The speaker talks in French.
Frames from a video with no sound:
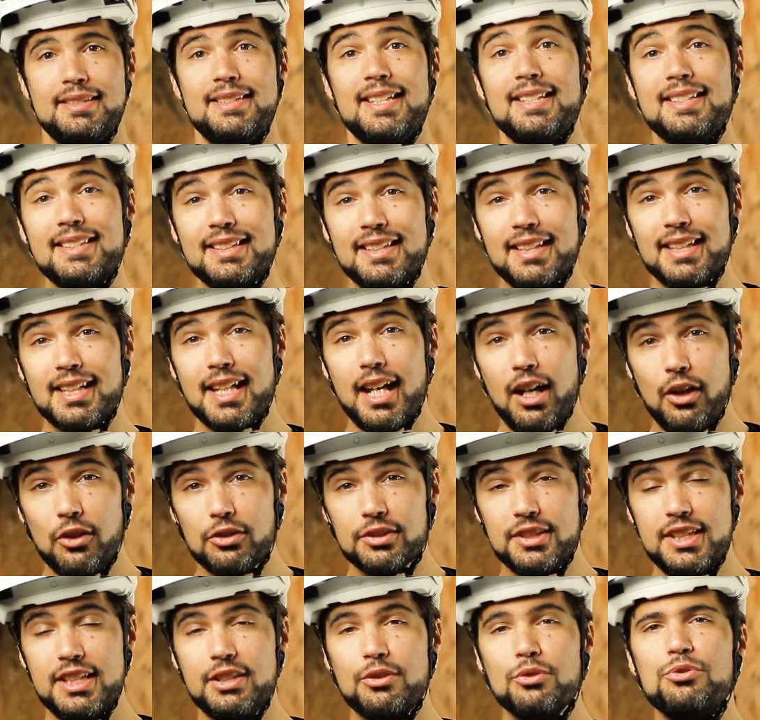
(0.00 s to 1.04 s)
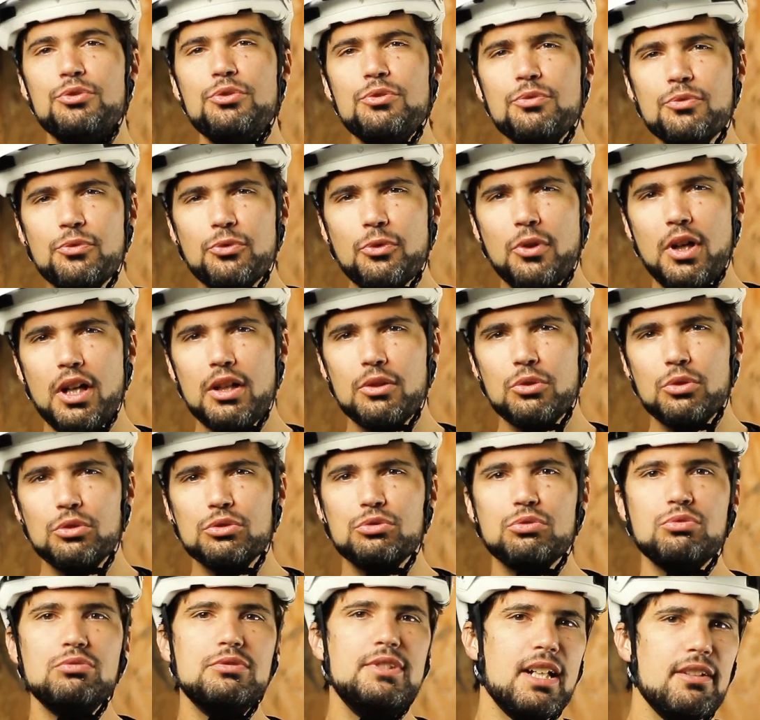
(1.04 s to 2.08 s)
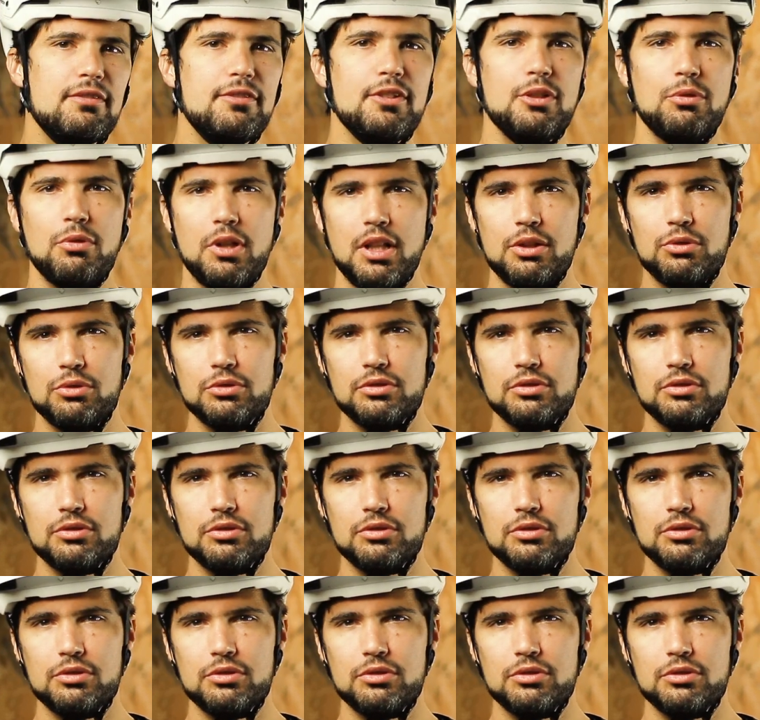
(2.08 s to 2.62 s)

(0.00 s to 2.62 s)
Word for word: C'est ce qui garantit que d'une fois à l'autre ou d'un vélo à